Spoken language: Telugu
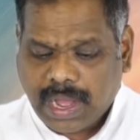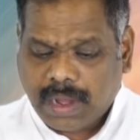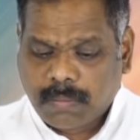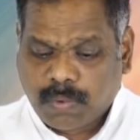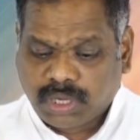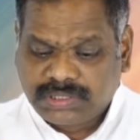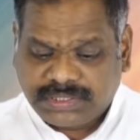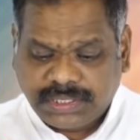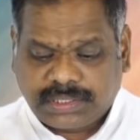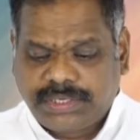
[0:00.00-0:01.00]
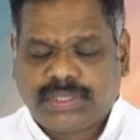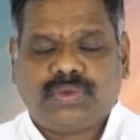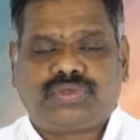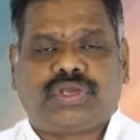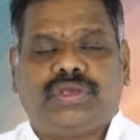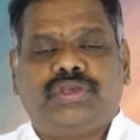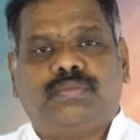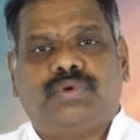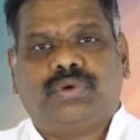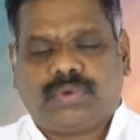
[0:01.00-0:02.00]
ఆ మొదటి క్రియను
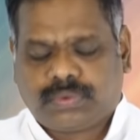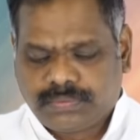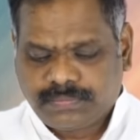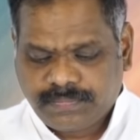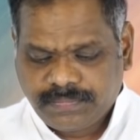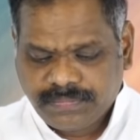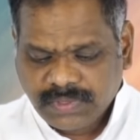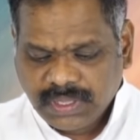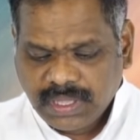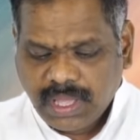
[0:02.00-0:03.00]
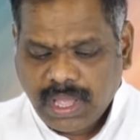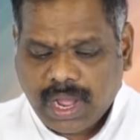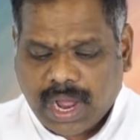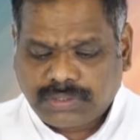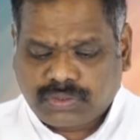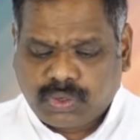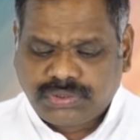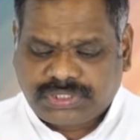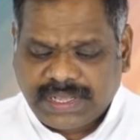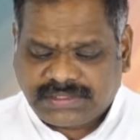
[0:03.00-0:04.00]
చేయుము అట్లు
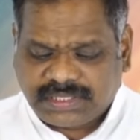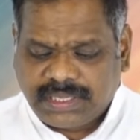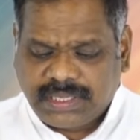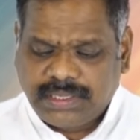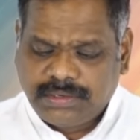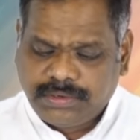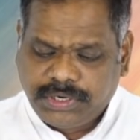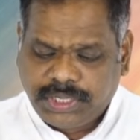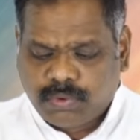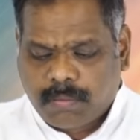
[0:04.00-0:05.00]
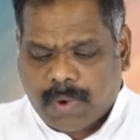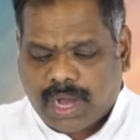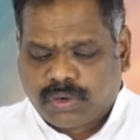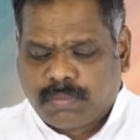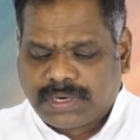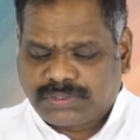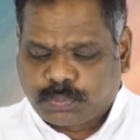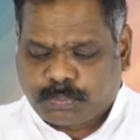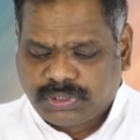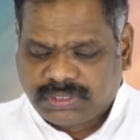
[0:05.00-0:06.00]
చేసి నీవు మారు మనసు
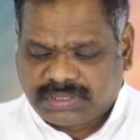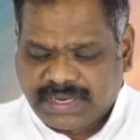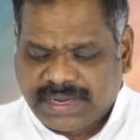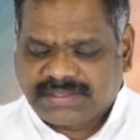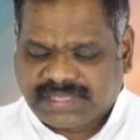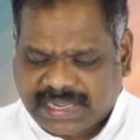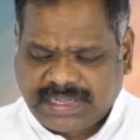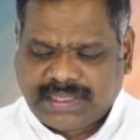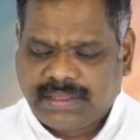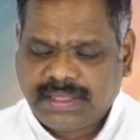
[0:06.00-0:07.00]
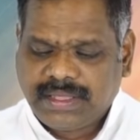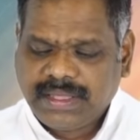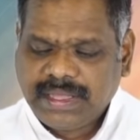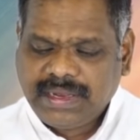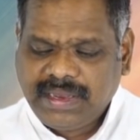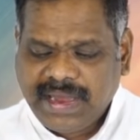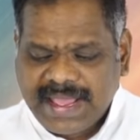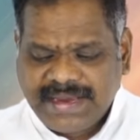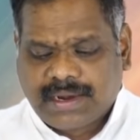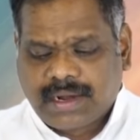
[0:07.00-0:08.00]
పొందితేనే సరి
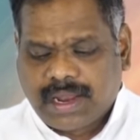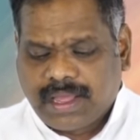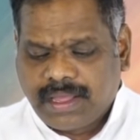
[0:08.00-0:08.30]
లేని ఎడల